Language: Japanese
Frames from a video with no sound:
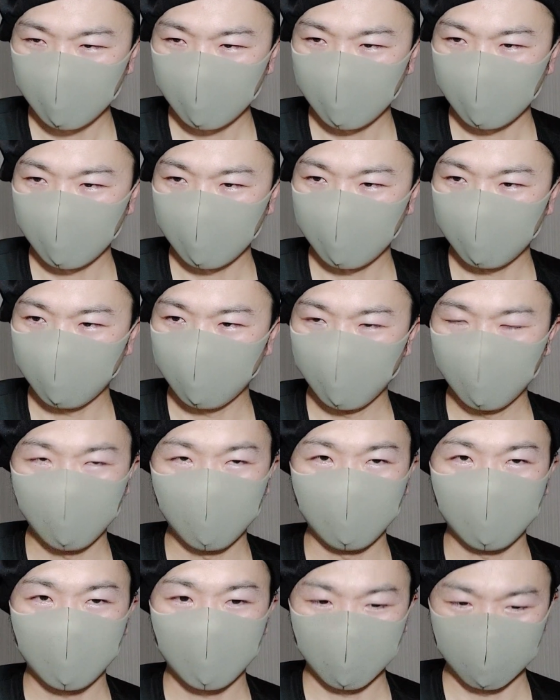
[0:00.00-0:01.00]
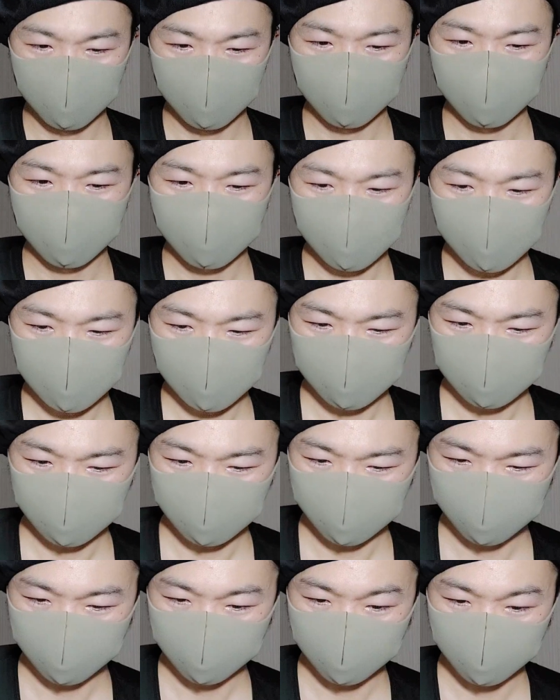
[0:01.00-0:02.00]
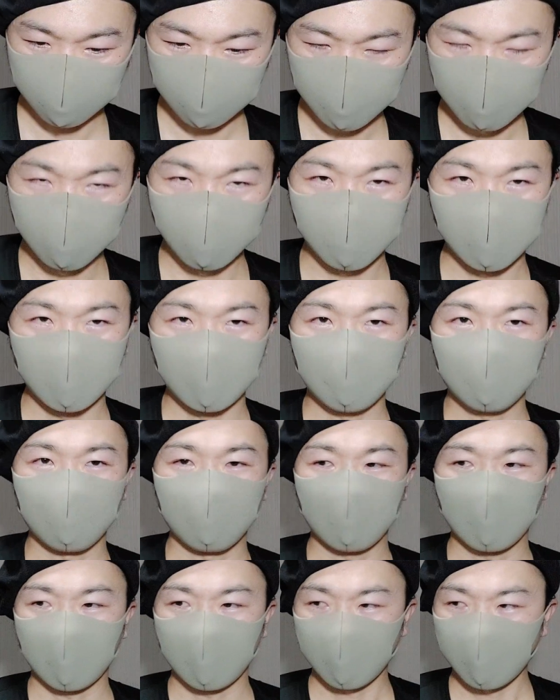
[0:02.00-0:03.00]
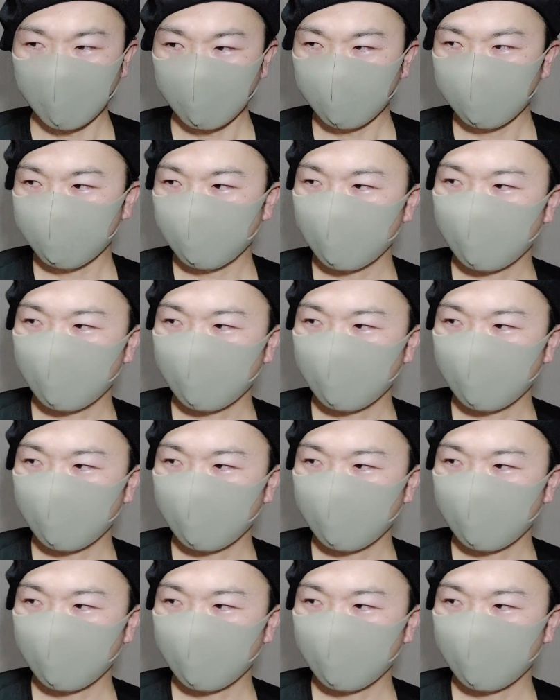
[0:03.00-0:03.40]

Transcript: えー、ものを着る動きやすいからね